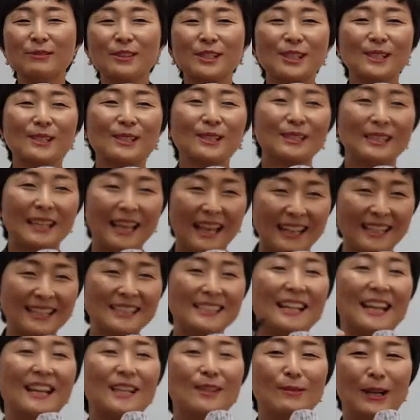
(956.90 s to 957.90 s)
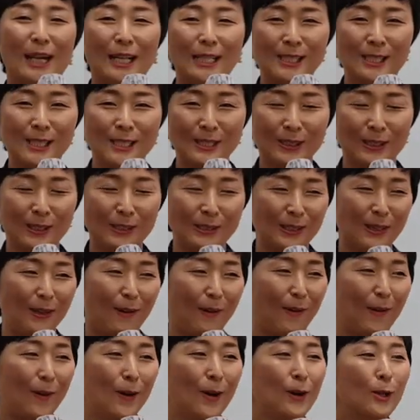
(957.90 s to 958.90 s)
음식은 굉장히
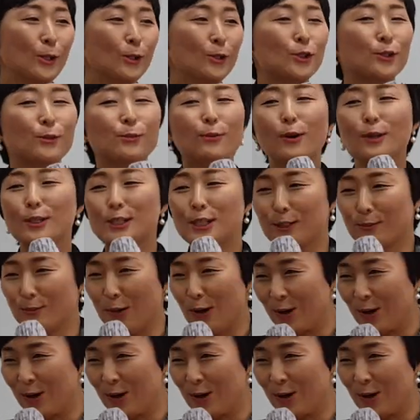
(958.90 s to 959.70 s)
맛있어서 두 번씩